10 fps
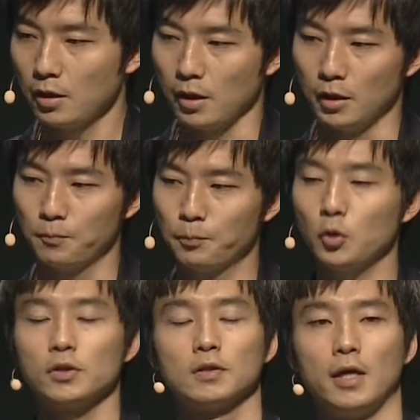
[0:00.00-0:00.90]
一
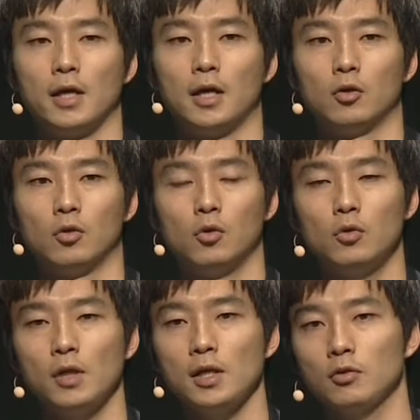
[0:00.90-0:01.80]
方ですねあの
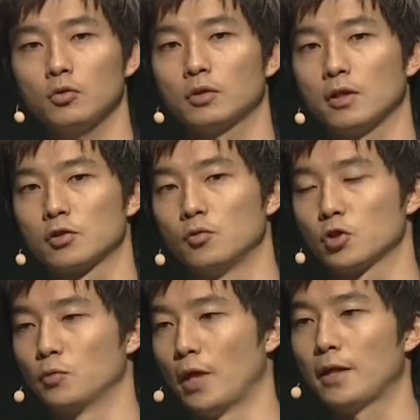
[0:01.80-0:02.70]
オーナーにとってそも
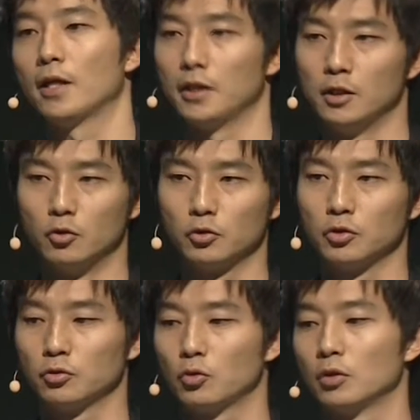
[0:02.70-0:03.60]
そも何がいいのって
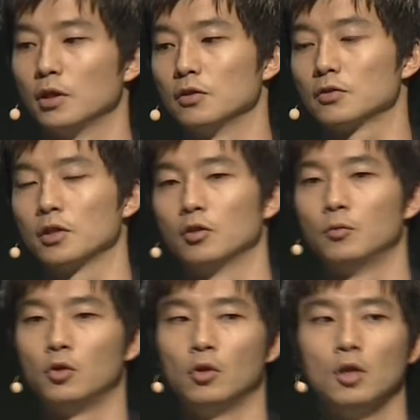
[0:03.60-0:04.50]
いうところなんですけれど
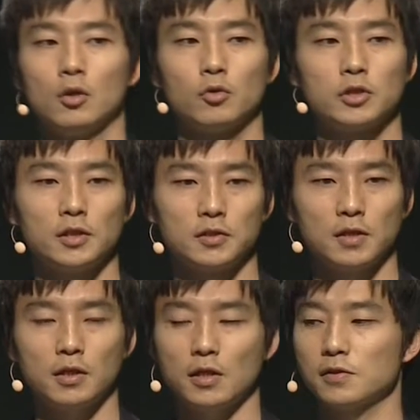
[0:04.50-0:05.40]
もこちら事
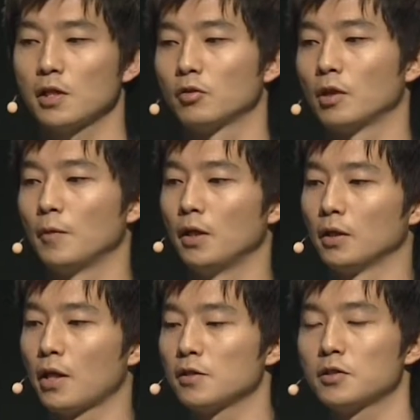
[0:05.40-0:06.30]
前決済のた
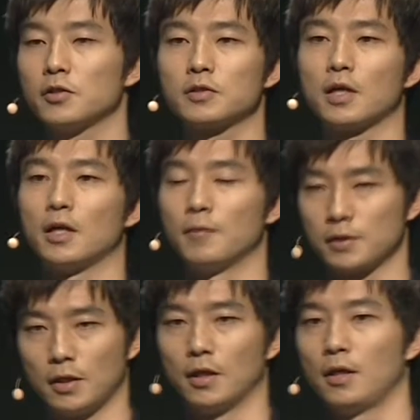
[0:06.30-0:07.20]
めキャンセルリスクはありま
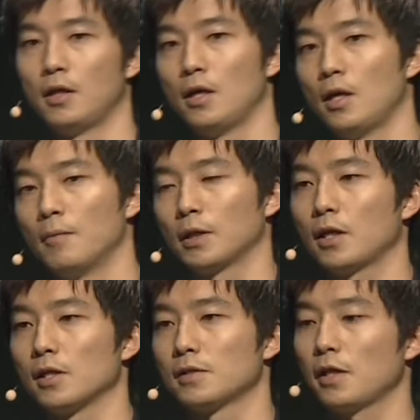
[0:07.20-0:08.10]
せんま
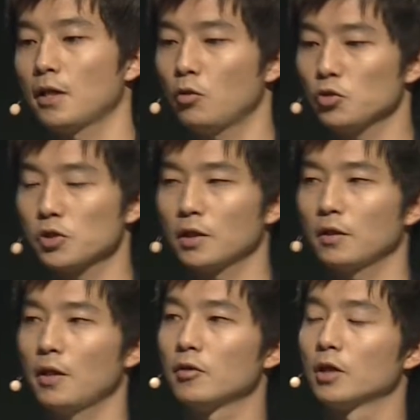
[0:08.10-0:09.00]
た成果報酬型
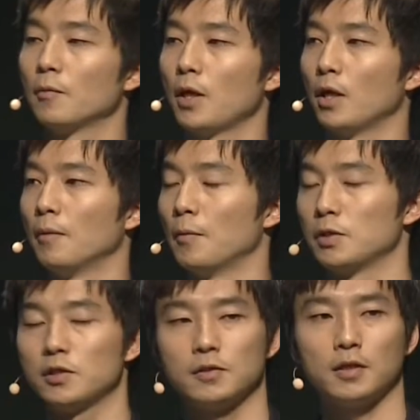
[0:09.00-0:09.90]
であるため、まあ、
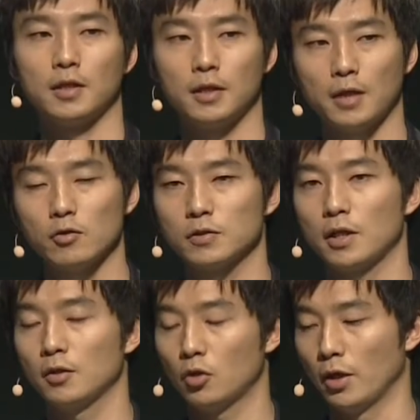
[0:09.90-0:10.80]
ビジネス的な
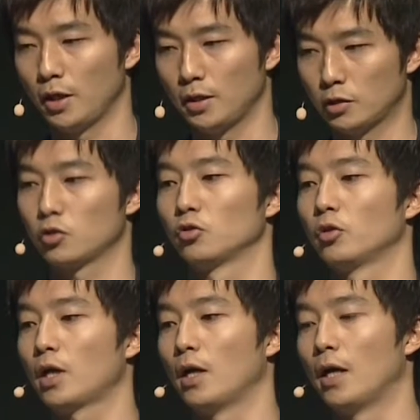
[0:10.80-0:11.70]
ダウンサイド、えー、リスクってい
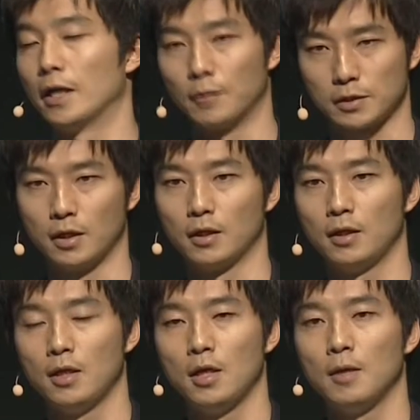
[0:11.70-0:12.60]
うのがありません
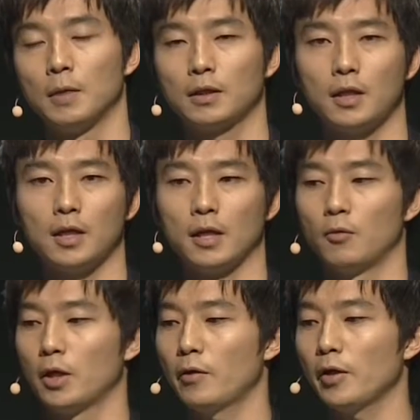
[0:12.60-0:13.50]
また、えー、
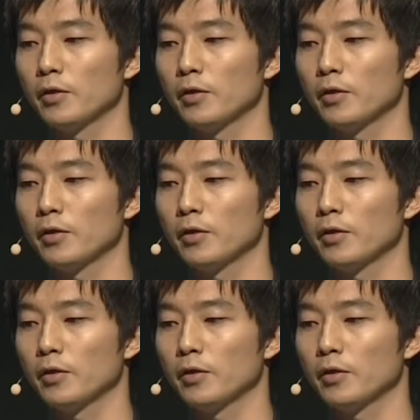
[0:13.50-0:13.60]
我々は